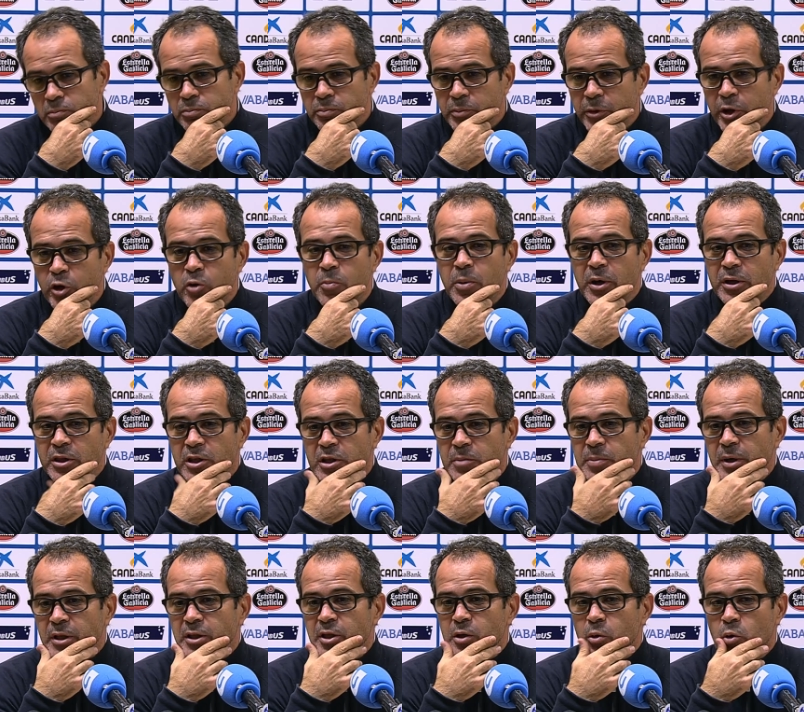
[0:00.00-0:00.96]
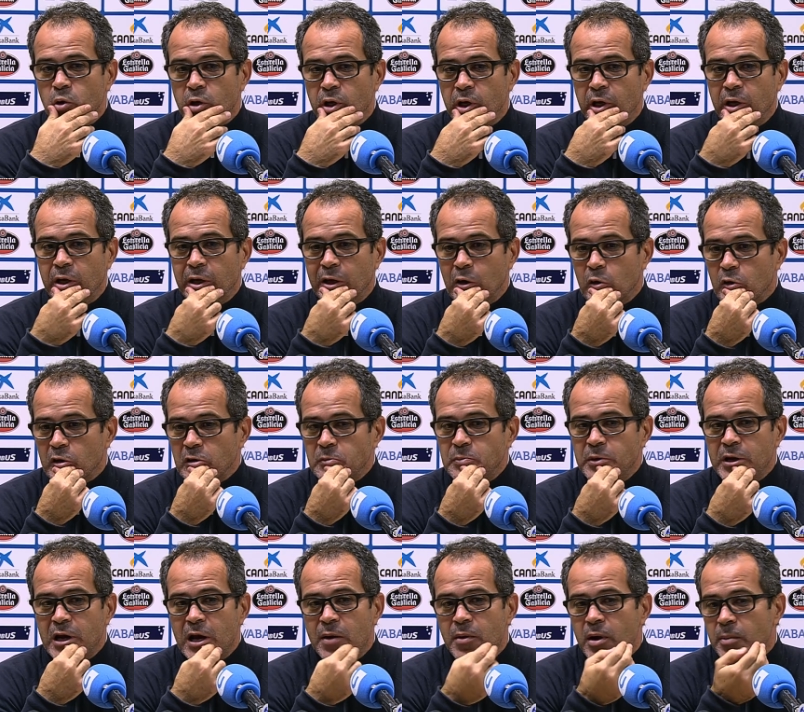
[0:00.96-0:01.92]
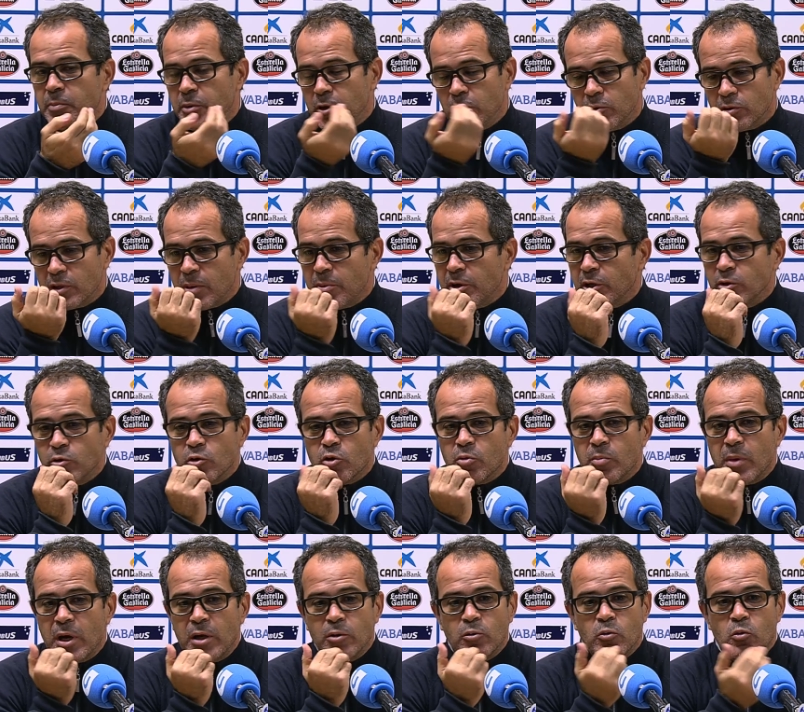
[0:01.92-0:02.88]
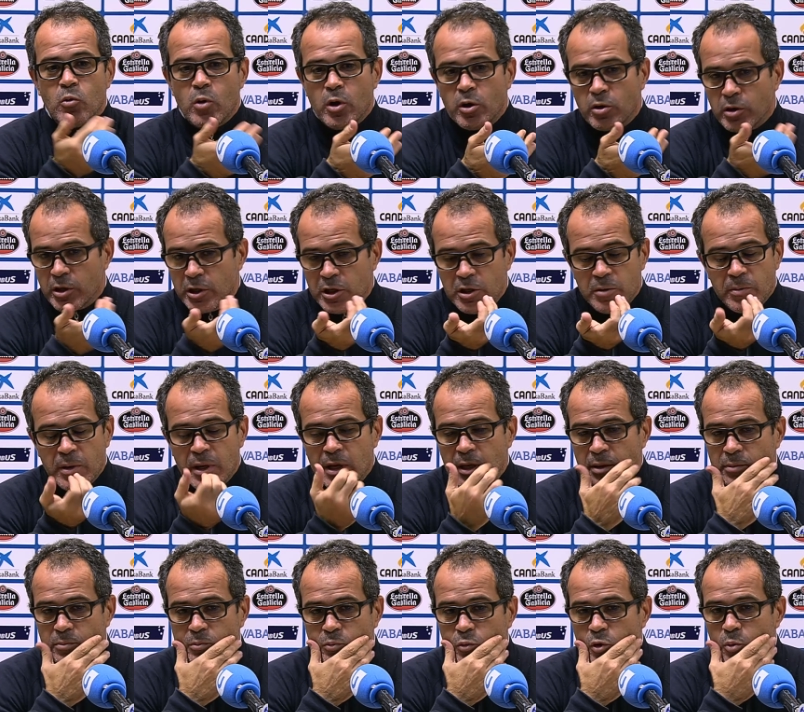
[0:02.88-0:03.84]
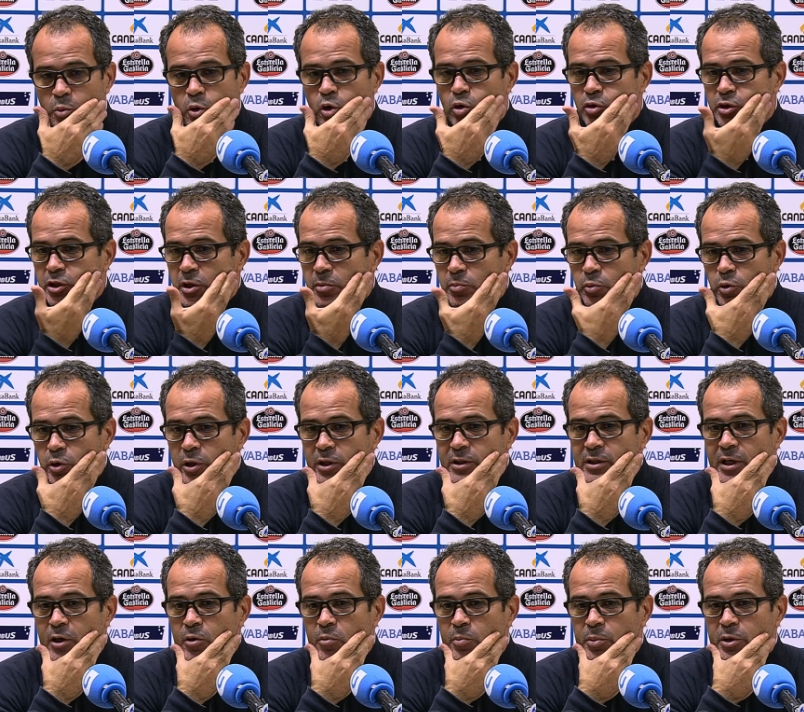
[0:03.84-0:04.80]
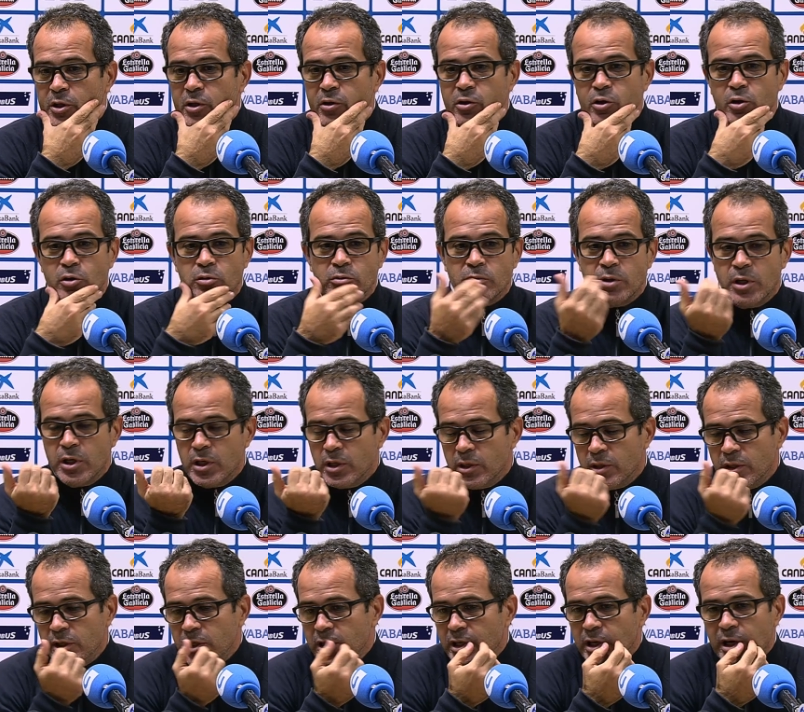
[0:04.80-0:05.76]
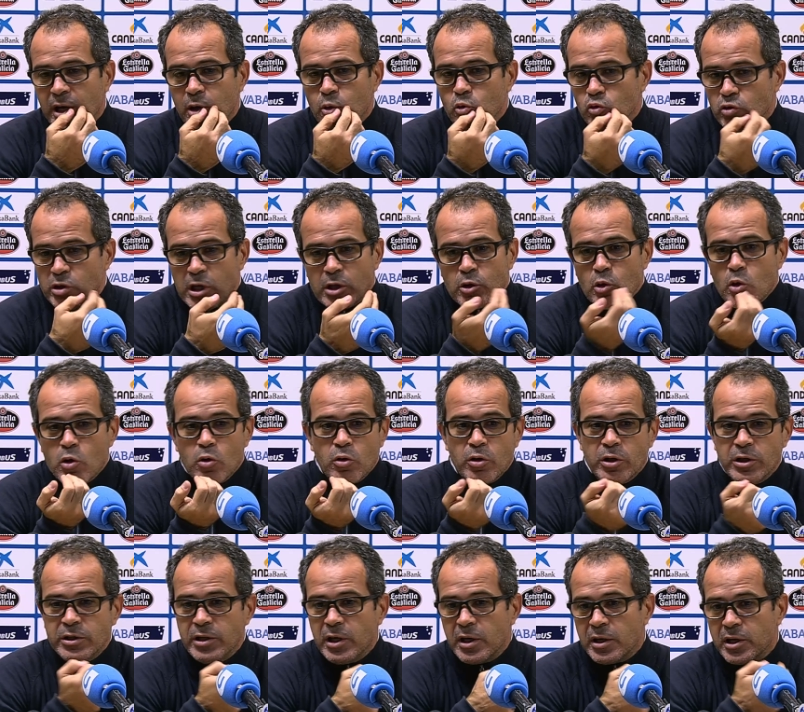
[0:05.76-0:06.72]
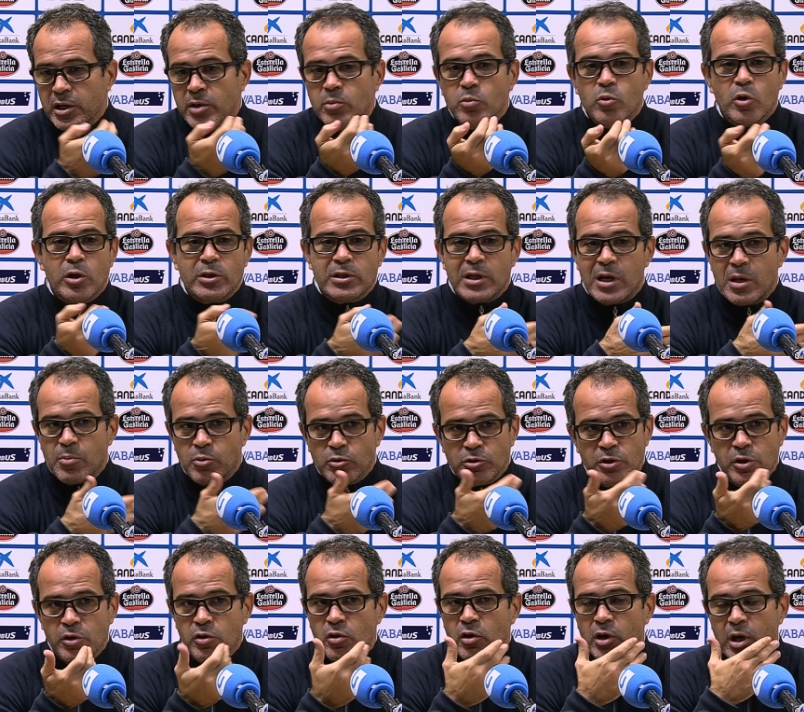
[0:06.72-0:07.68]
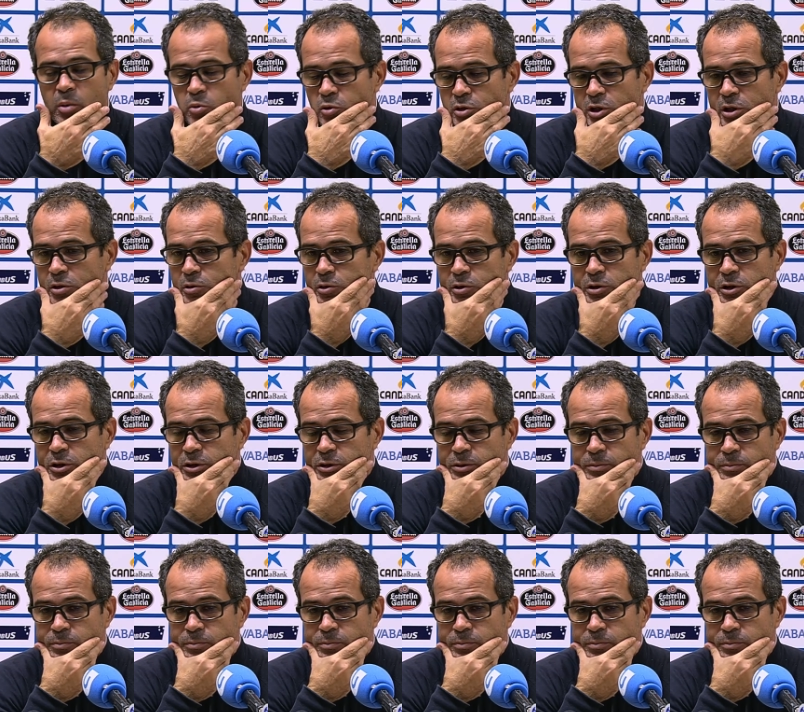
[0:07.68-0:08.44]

Menos participativo que, lo que esperaba, pero también es normal, un jugador que lleva muy poco tiempo en esta competición y que acusa todo, desde el ritmo hasta la posición, a muchas cosas.